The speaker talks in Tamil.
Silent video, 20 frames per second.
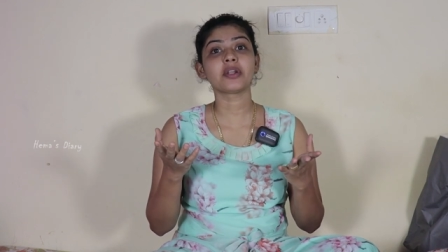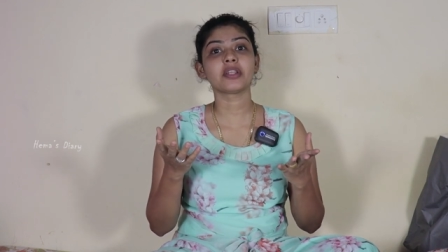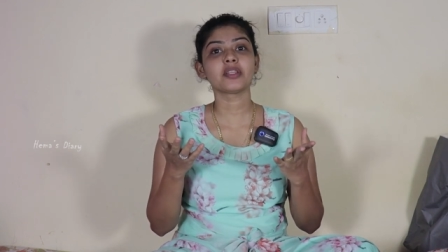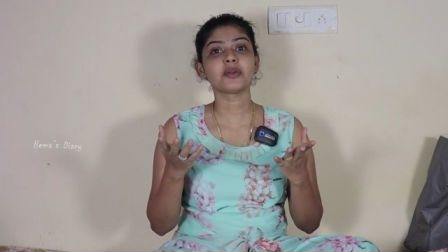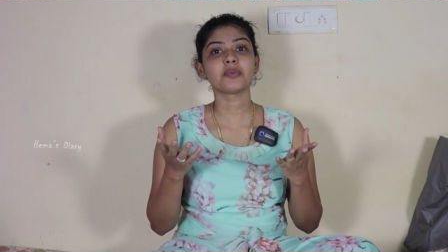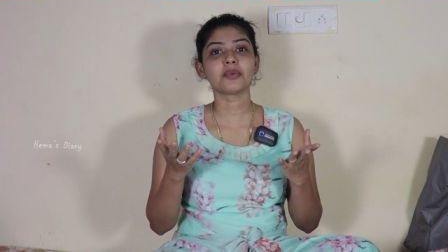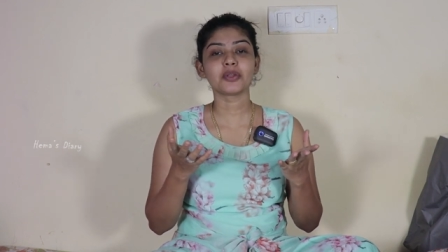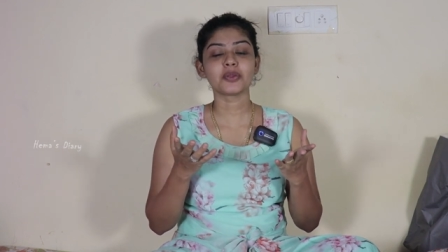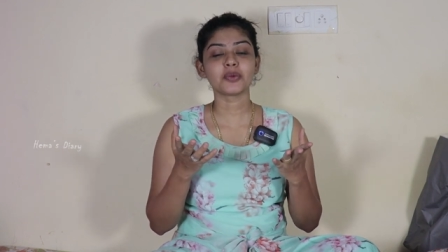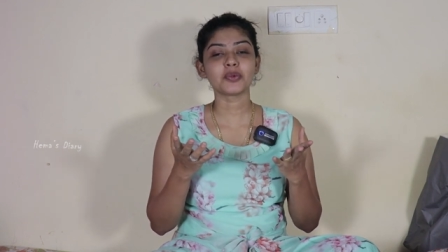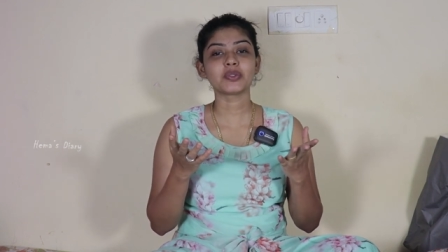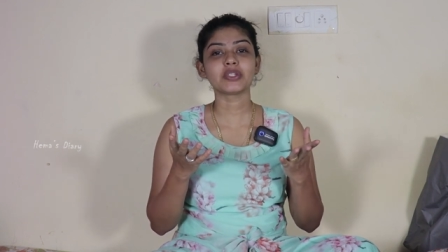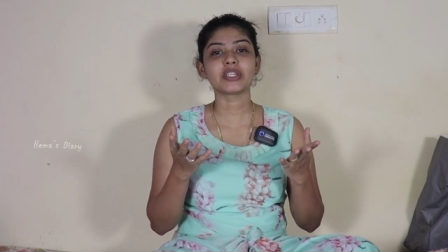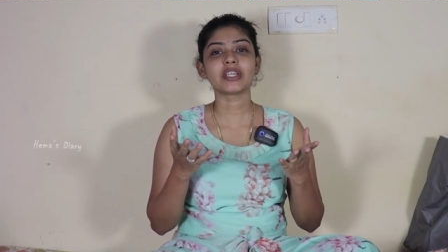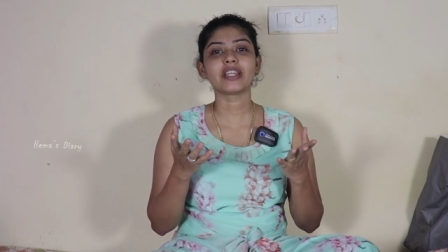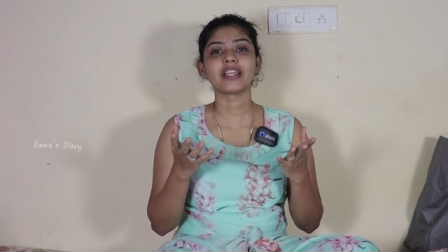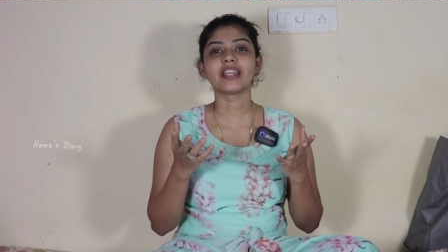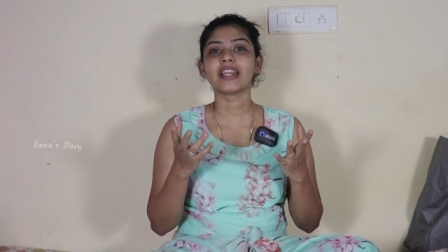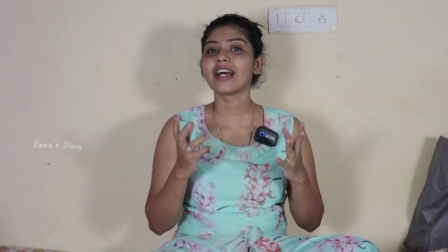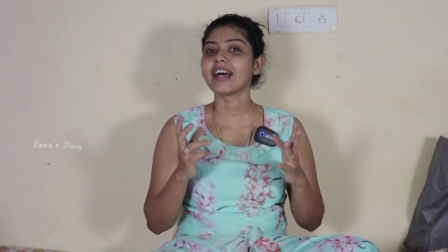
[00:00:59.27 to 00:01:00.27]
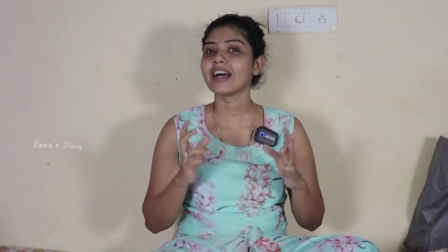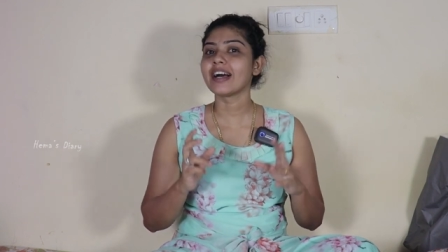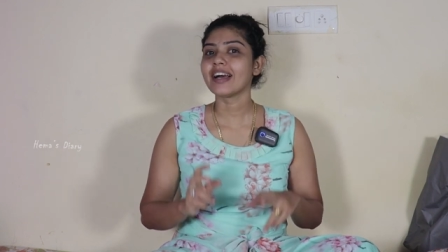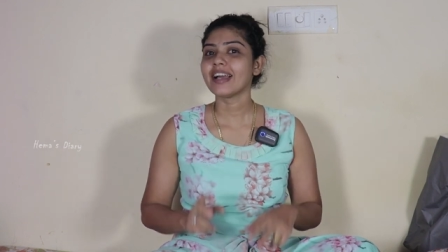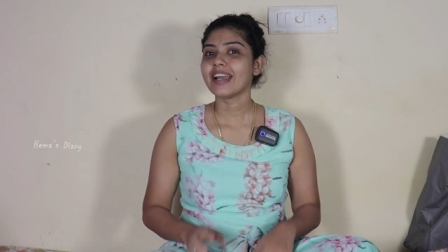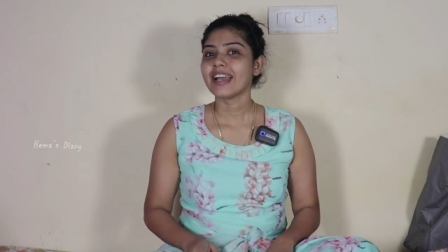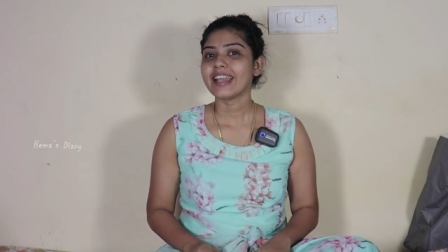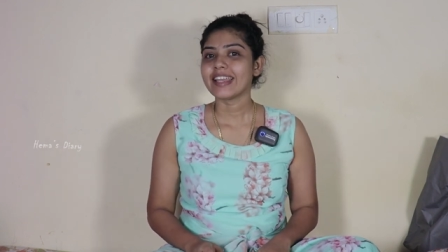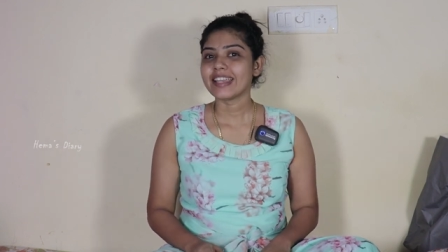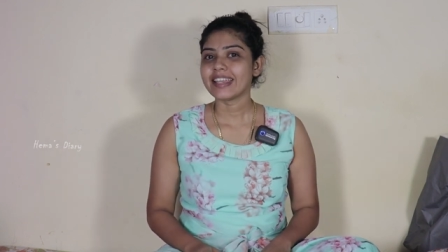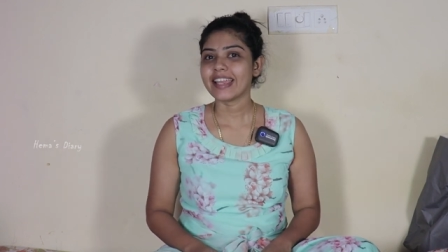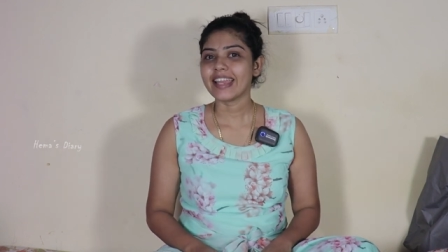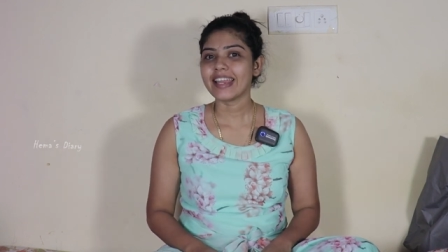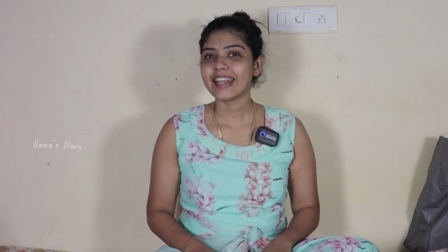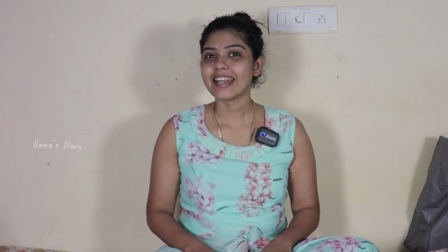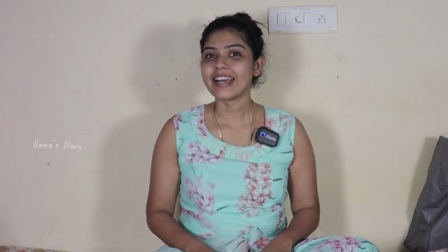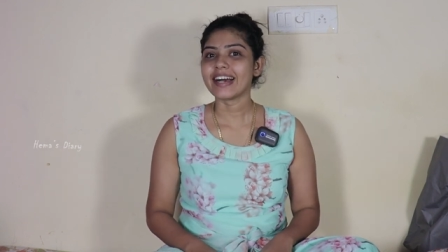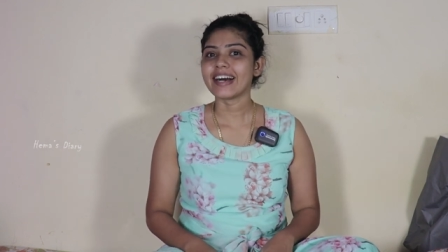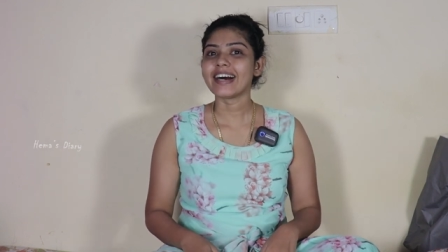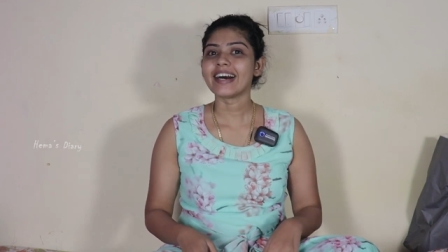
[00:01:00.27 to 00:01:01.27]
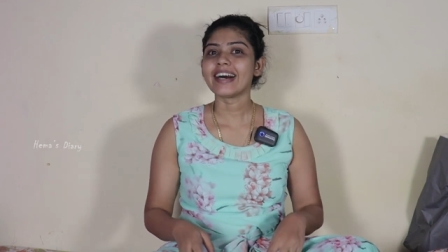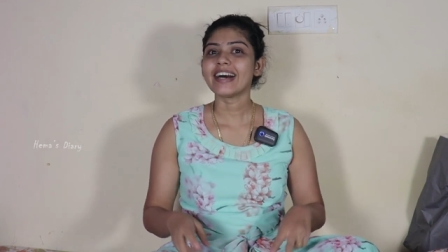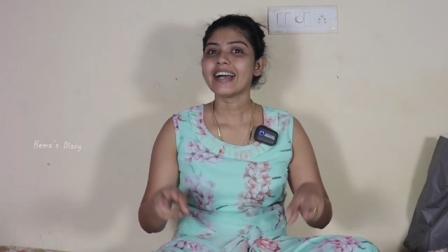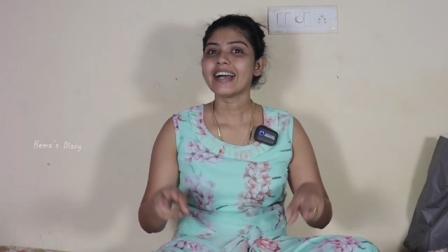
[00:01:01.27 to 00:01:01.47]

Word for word: பண்ணுது அப்படின்னு யோசிக்கிறீங்களா ஏன்னா